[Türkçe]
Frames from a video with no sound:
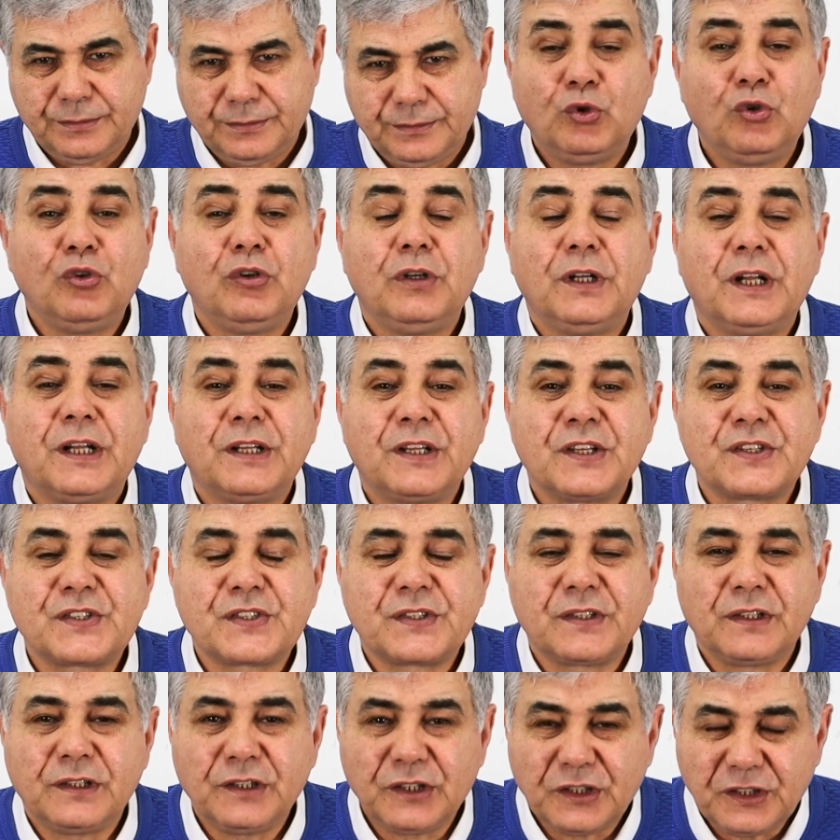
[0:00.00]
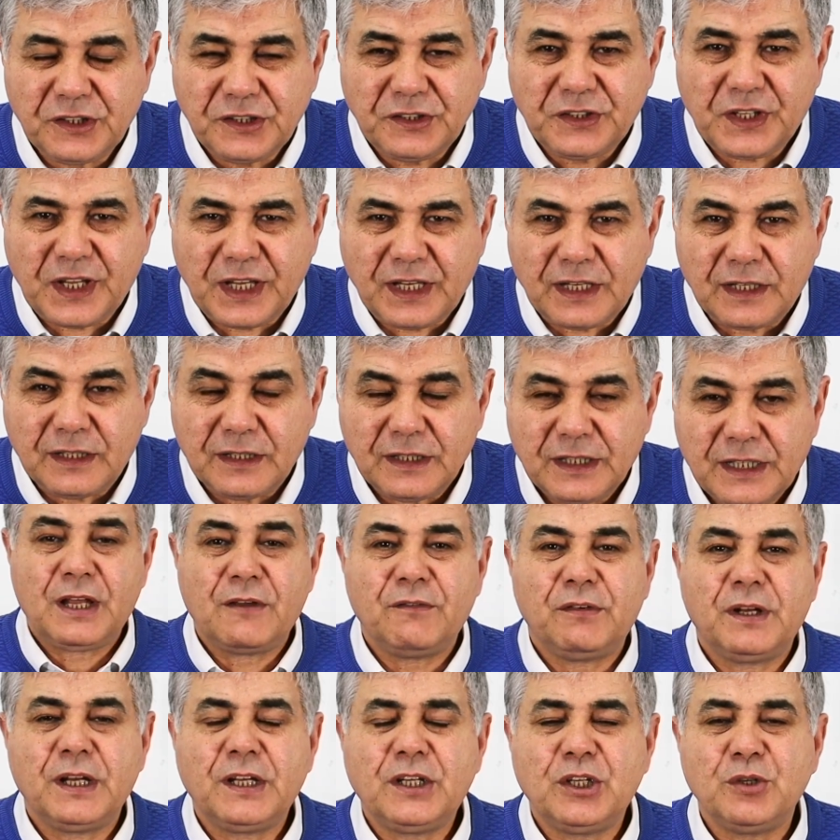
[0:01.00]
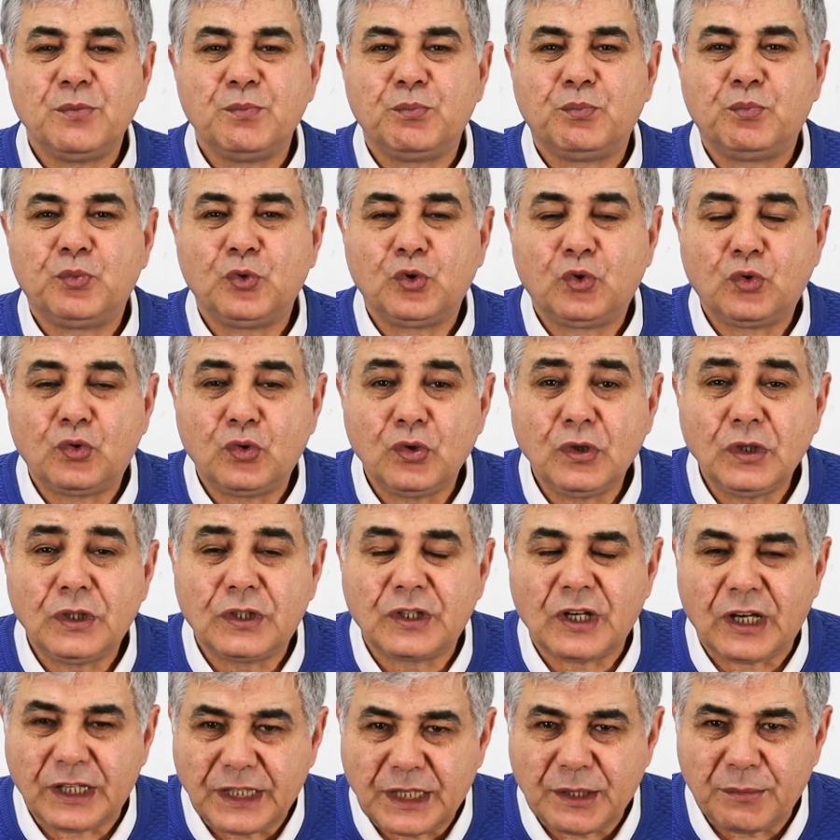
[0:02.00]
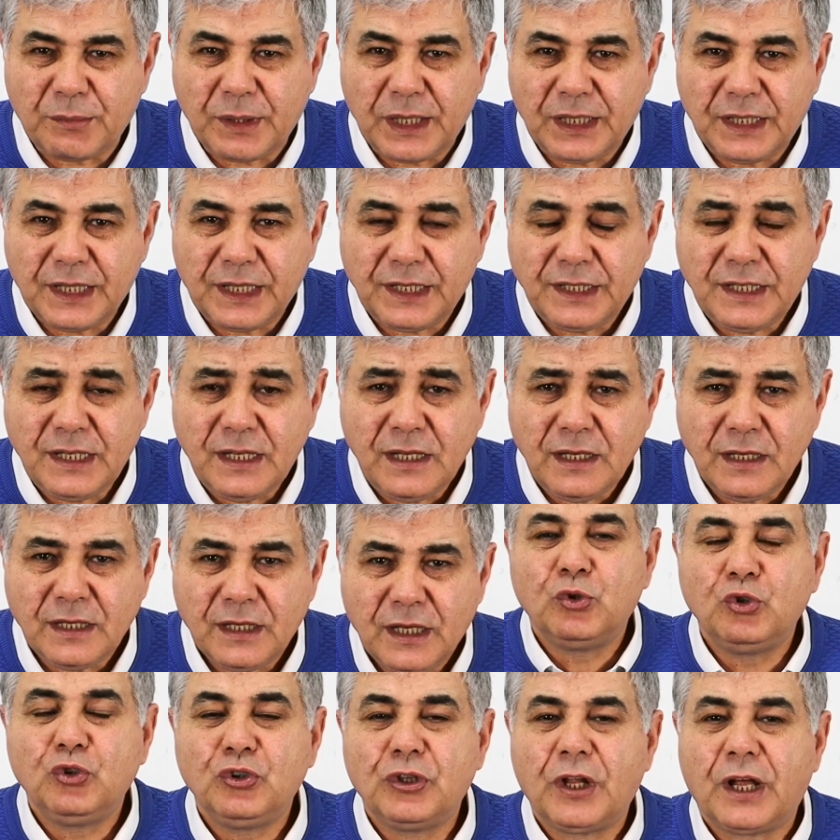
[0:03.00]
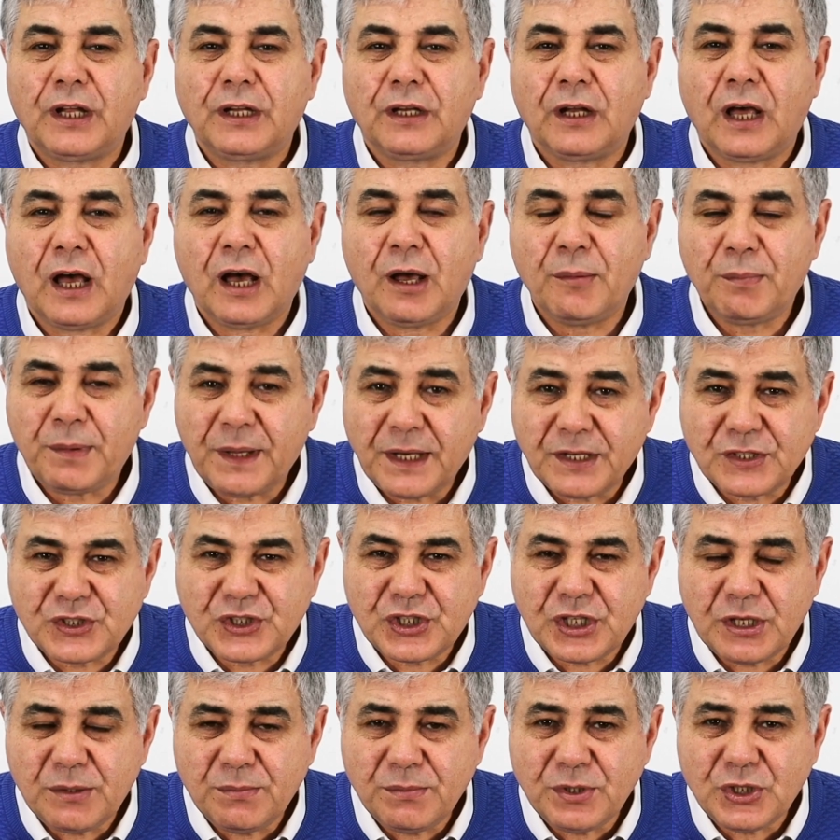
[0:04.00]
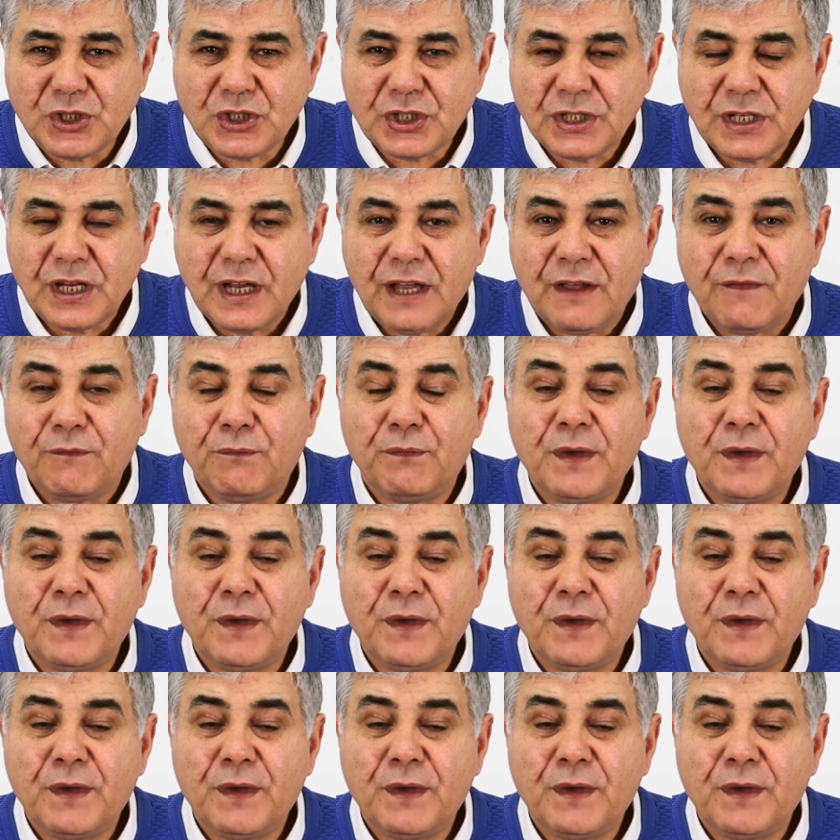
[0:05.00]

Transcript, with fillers: Bununla da sınırlı değil. Devletin bütün kademeleri bundan haberciymiş